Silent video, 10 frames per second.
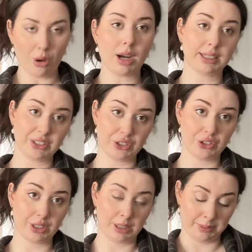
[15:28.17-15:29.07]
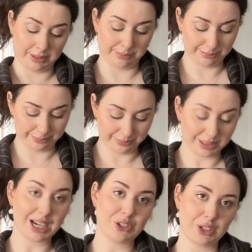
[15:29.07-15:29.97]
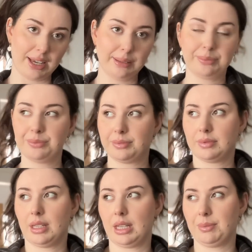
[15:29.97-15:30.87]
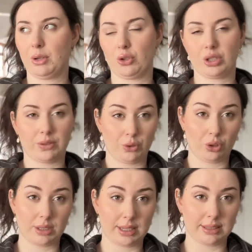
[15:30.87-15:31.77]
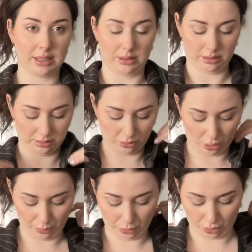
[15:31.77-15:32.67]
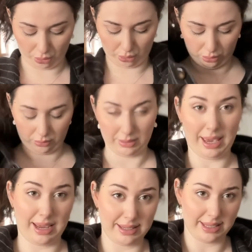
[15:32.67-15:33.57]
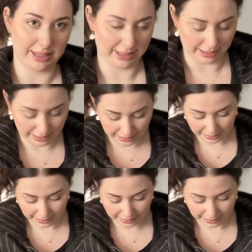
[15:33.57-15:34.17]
Bu arkadaş hiç giymedim. Kaşe. Ee, bir önceki videoda zaten görmüştük. Eğer izlediyseniz.